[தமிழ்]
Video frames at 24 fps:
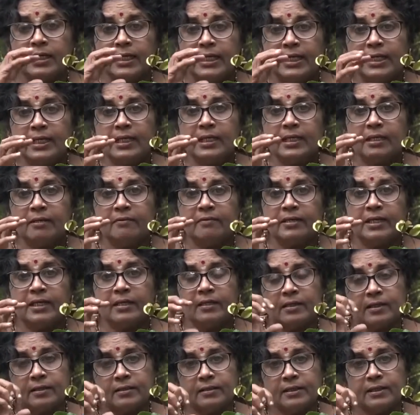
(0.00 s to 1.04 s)
நீரிழிவில்
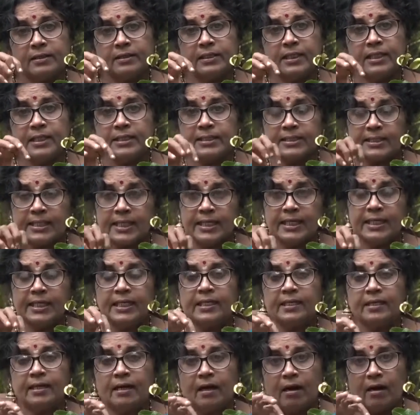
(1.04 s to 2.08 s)
ரத்தத்தில்
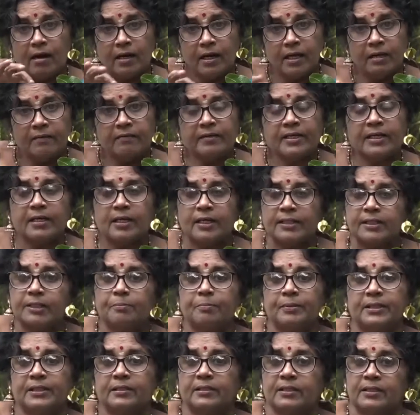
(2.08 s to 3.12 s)
சீனியின் அளவை
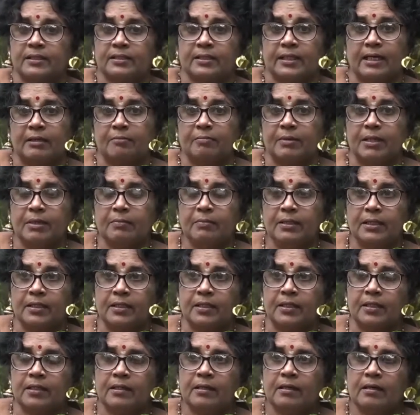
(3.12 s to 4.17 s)
கட்டுப்படுத்துகிற தன்மையும்
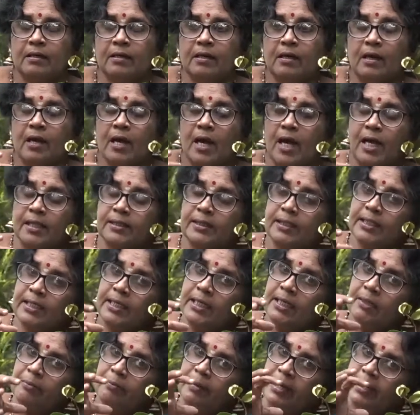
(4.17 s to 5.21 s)
இருக்குது அதுக்கு
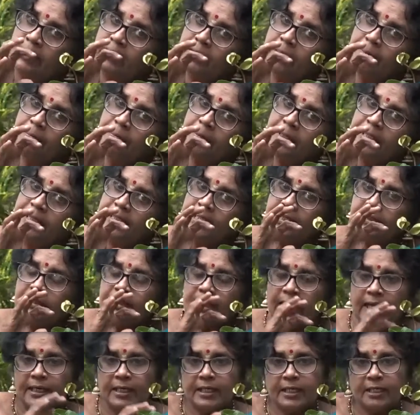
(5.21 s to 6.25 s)
நீங்கள் மருதம்பட்டையை
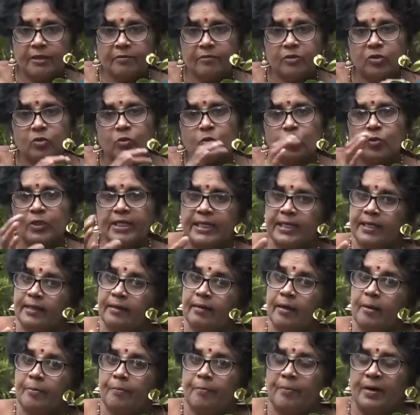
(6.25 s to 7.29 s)
தனியாகவும்
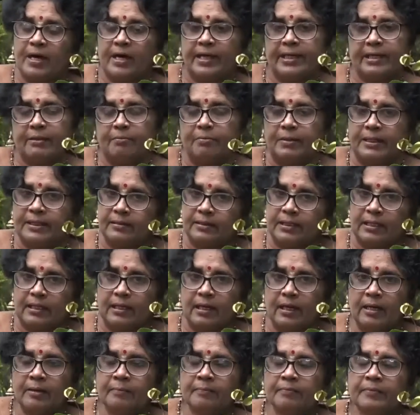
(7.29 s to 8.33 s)
குடிநீராக
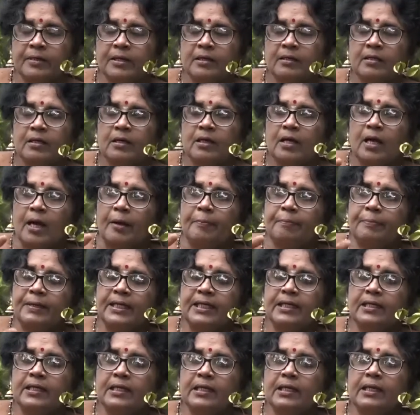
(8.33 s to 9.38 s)
பயன்படுத்தலாம் அப்படி
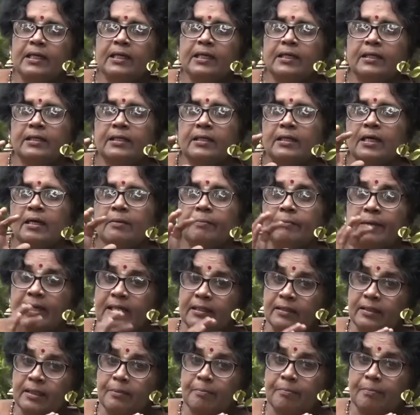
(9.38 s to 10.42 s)
இல்லையண்டா
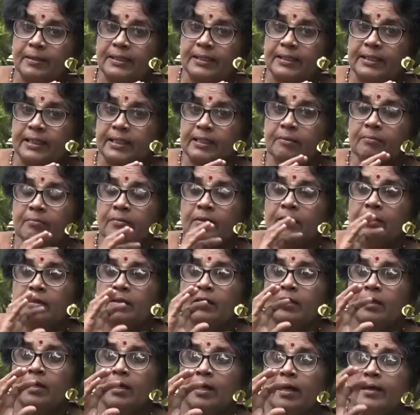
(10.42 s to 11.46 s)
மருதம்பட்டையும்
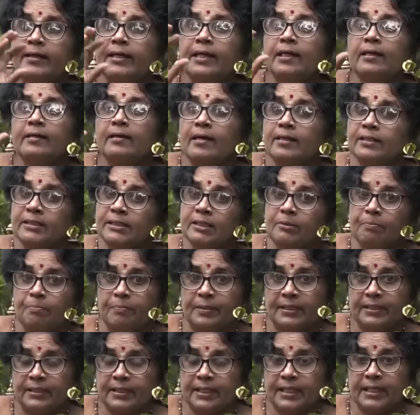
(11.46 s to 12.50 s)
கடல்
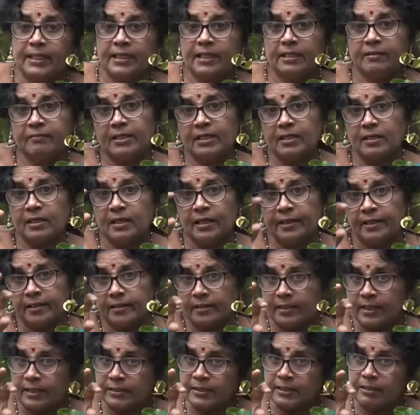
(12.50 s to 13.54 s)
ராஞ்சிப்பட்டை ஏற்கனவே நான் கடல்
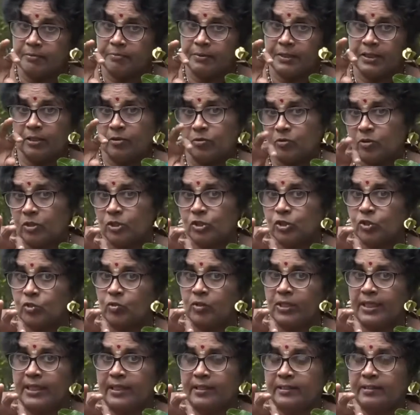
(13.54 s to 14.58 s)
ராஞ்சியை பற்றி உங்களுக்கு
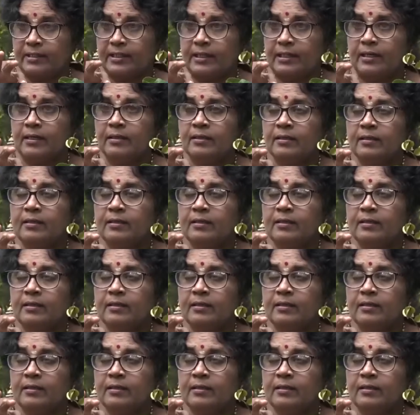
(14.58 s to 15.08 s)
சொல்லியிருந்தேன்